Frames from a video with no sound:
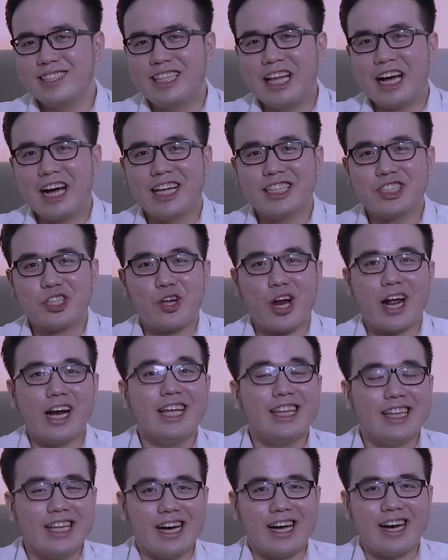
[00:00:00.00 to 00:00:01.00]
Sedangkan seorang
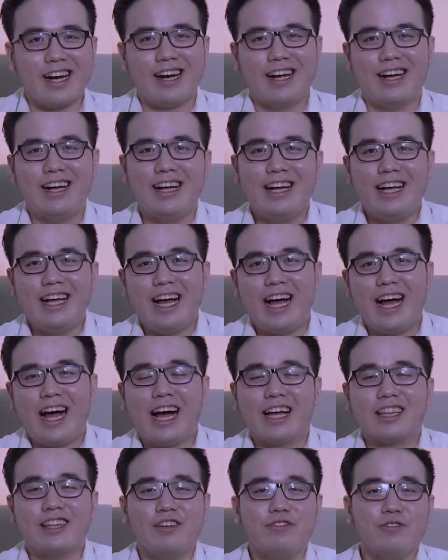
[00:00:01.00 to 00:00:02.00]
leader
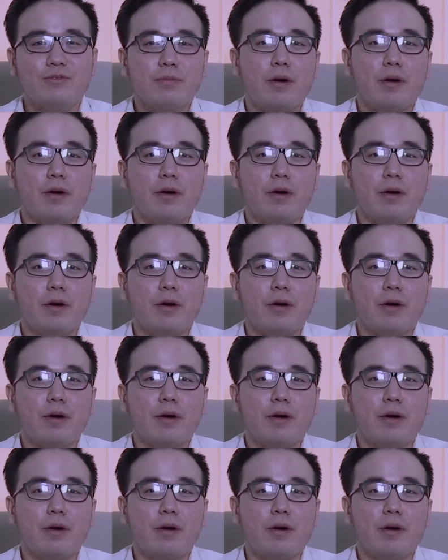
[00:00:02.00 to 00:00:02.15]
aktif